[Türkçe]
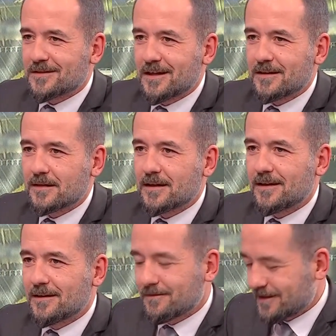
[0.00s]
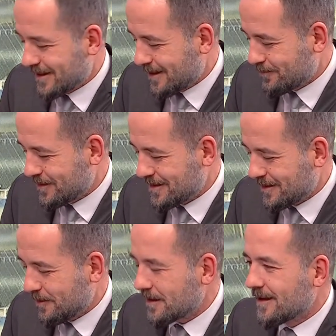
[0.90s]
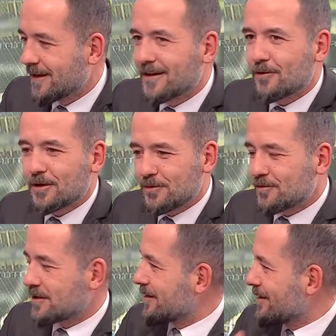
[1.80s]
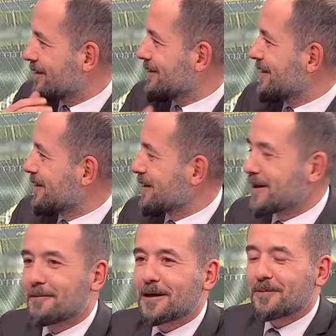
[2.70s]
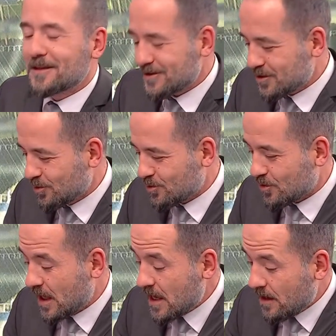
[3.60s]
Tahtakale'de falan yaptığın zaman öyle dükkandan arkaya bakmadan çıkıyorsun.